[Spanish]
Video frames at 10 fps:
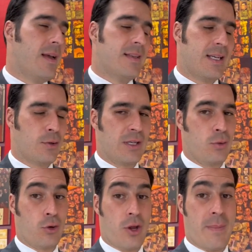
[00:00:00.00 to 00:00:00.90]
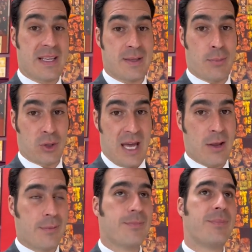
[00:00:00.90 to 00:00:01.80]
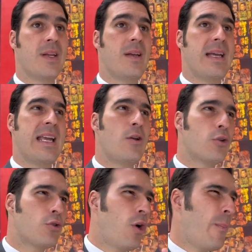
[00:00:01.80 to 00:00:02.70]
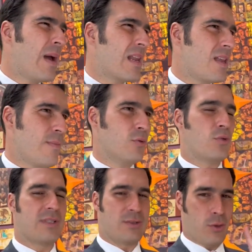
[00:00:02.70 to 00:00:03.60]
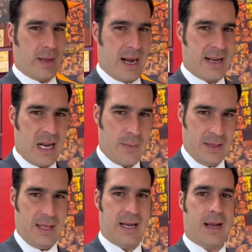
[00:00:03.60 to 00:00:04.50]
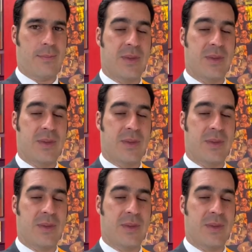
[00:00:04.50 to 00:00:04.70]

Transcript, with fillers: se nos inundó de maíz importado, y no solo perdimos nuestra soberanía alimentaria,